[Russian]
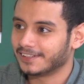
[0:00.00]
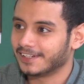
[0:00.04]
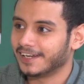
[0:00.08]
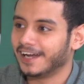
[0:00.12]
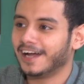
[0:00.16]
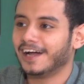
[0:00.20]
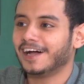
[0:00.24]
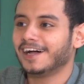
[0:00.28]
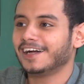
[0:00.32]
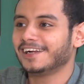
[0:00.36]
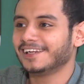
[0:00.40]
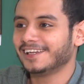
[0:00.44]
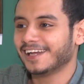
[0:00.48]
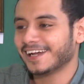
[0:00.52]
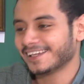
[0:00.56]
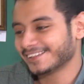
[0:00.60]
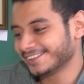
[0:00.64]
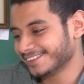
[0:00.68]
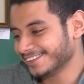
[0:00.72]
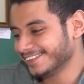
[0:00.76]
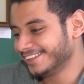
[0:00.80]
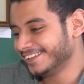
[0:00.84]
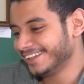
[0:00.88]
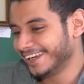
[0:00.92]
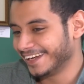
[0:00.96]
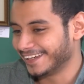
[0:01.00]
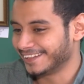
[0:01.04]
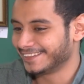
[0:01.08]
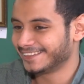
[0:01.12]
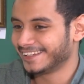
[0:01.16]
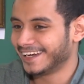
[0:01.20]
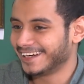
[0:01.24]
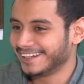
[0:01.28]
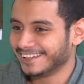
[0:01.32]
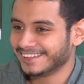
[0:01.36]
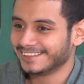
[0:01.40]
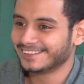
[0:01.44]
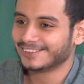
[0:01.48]
А, я нет,
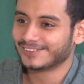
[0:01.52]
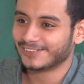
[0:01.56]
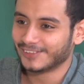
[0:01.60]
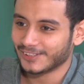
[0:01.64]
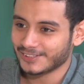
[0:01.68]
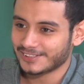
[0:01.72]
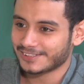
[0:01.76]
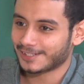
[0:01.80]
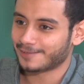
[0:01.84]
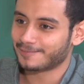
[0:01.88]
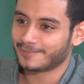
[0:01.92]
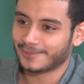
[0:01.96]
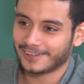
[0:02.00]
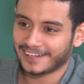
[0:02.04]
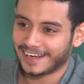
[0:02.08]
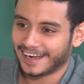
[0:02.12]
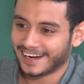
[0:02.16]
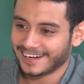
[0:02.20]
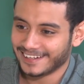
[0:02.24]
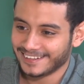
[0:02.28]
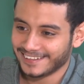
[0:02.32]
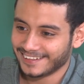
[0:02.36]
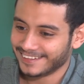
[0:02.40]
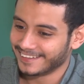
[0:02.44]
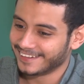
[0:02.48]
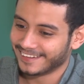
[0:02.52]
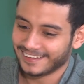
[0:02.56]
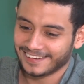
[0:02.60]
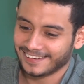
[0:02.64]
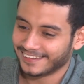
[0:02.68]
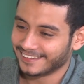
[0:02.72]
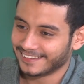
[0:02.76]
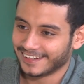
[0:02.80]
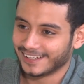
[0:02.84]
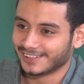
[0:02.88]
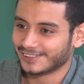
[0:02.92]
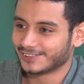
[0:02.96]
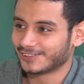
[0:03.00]
я не, до сих пор я не
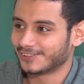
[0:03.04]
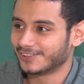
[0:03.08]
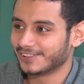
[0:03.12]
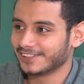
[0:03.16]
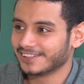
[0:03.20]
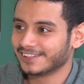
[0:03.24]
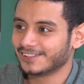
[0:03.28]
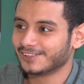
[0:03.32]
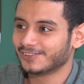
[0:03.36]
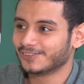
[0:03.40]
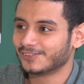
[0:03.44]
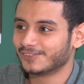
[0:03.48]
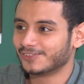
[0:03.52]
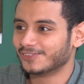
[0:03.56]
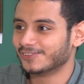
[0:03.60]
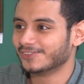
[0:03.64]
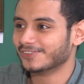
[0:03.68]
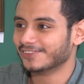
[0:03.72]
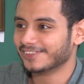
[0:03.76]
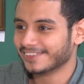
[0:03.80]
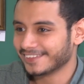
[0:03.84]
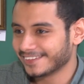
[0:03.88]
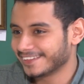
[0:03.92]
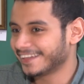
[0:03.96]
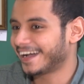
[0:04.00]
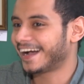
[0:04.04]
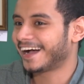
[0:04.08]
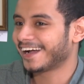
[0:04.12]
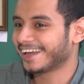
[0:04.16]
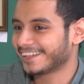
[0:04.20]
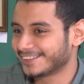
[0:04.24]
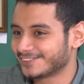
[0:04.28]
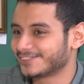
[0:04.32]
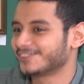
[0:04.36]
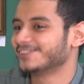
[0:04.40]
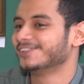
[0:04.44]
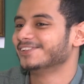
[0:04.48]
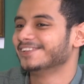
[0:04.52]
нашел, но ну, я
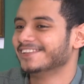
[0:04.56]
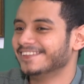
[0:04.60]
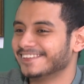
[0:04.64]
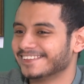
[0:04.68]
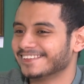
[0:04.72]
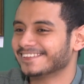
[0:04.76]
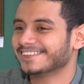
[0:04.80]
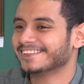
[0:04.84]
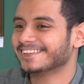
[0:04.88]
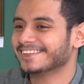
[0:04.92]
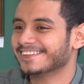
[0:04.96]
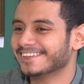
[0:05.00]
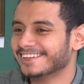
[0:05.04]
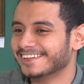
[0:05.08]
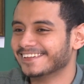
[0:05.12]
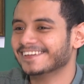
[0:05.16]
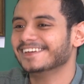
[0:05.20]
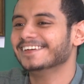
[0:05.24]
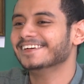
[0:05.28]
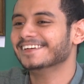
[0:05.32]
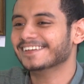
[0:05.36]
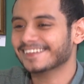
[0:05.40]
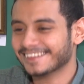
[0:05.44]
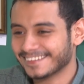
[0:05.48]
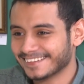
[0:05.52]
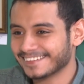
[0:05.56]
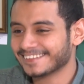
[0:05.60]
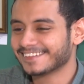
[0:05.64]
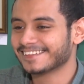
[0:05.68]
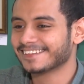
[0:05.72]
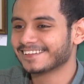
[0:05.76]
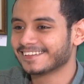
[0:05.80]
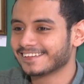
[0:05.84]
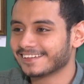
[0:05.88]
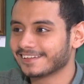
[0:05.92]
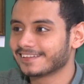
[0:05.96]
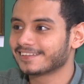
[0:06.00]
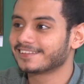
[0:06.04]
хочу. Хочешь русскую
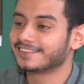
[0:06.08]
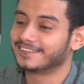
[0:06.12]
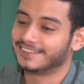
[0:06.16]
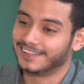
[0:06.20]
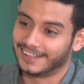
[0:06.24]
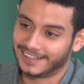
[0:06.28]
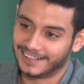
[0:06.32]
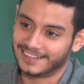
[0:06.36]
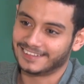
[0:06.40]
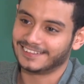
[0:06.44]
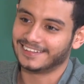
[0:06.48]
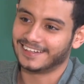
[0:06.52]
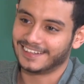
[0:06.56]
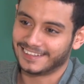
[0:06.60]
жену хочешь да, найти?